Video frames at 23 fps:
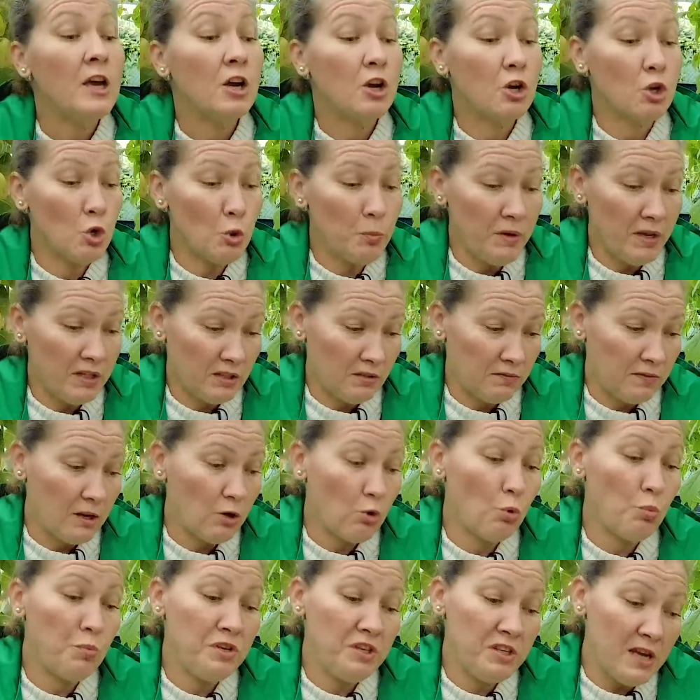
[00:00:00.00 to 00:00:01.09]
Кроме этого,
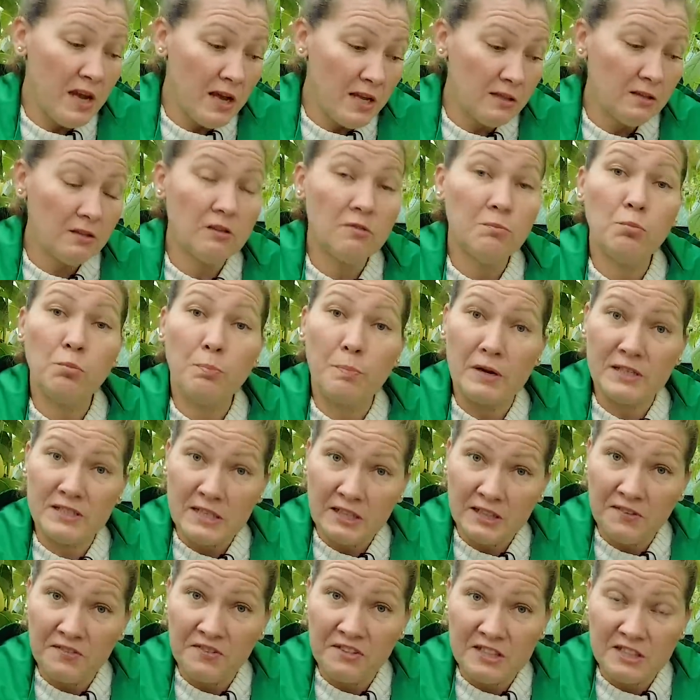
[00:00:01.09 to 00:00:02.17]
у меня
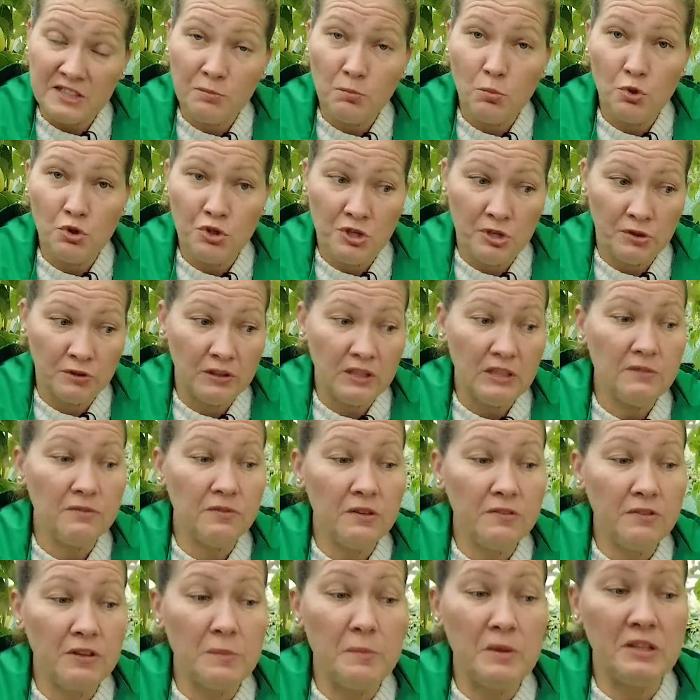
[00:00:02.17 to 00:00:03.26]
посадки все замульчены. И
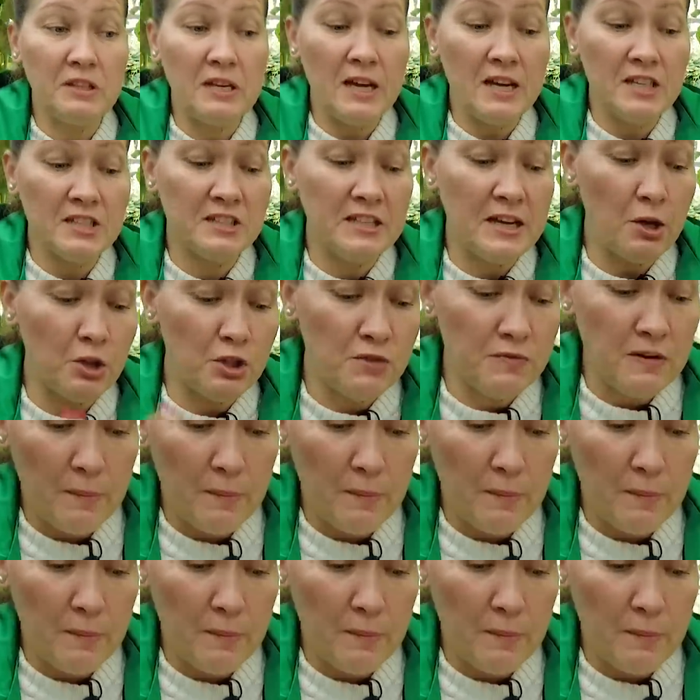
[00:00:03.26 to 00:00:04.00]
вы в комментарии задаете